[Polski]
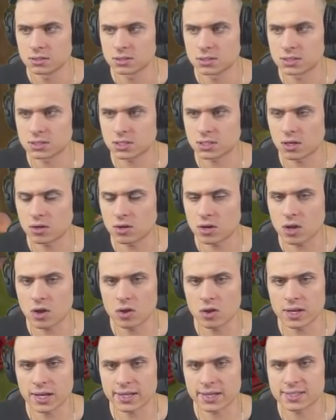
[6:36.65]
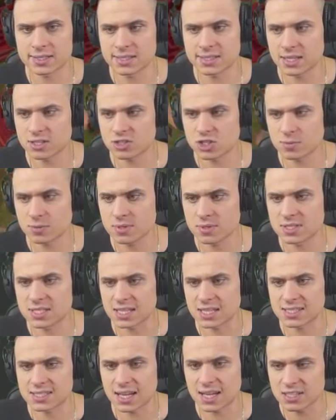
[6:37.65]
Skoro ona chce, żebym
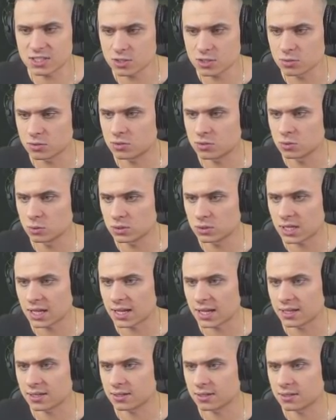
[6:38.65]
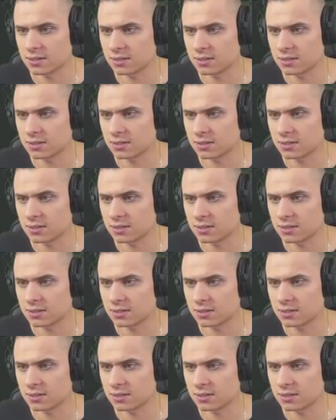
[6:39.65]
zasadził tutaj